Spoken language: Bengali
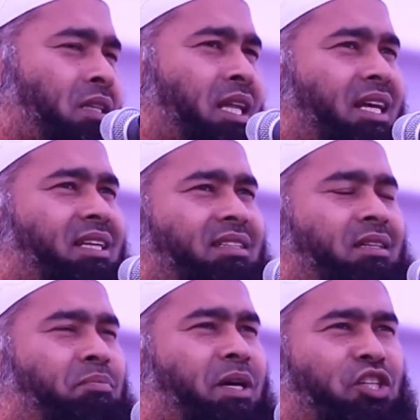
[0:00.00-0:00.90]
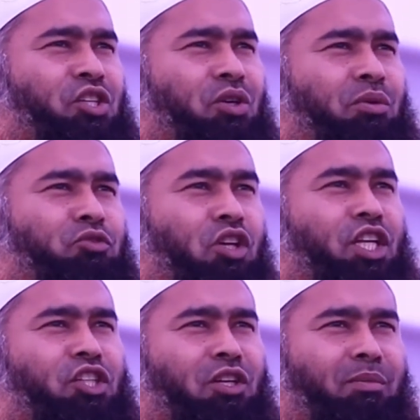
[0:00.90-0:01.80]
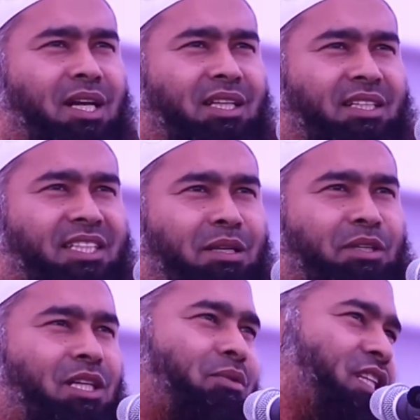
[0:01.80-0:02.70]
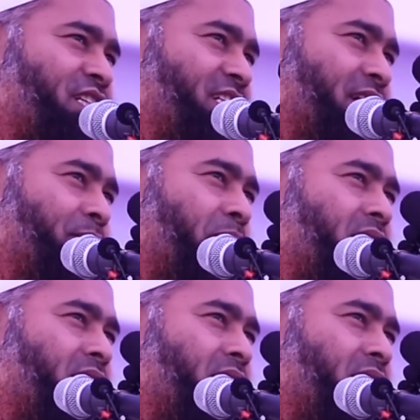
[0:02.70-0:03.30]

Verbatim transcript: তিন হাজার পাঁচশো চল্লিশ নম্বর হাদিস তিরমিজির মধ্যে এসেছে